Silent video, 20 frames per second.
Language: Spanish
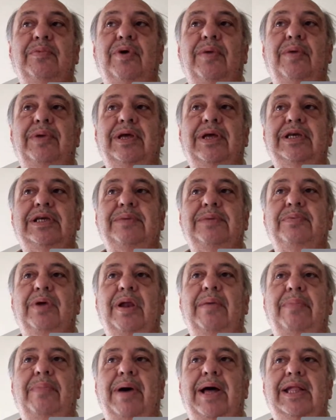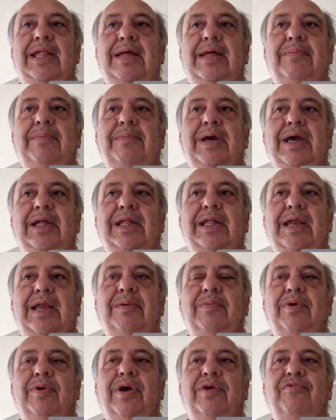al principio de la pandemia que
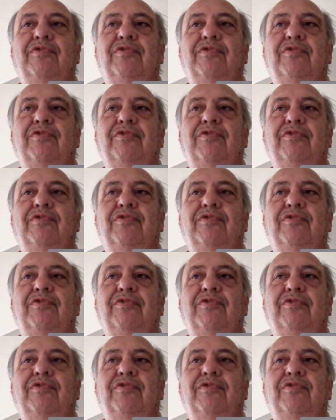tenemos que